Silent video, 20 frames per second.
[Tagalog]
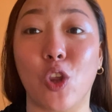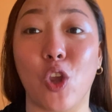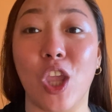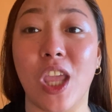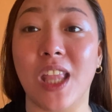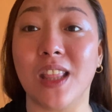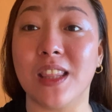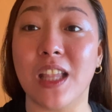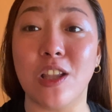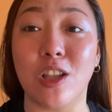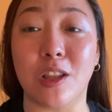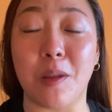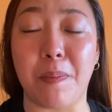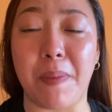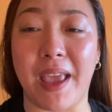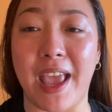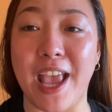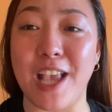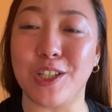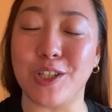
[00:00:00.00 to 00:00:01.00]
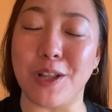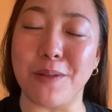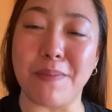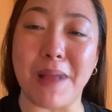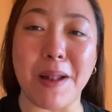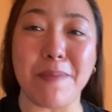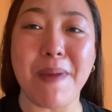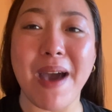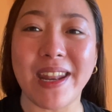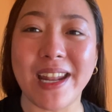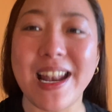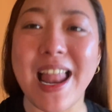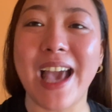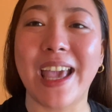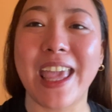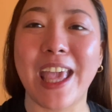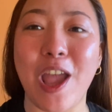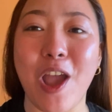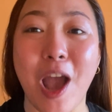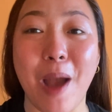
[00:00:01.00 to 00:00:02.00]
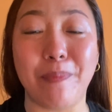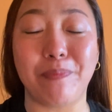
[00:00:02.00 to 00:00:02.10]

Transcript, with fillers: to hit the notification bell para lagi kayong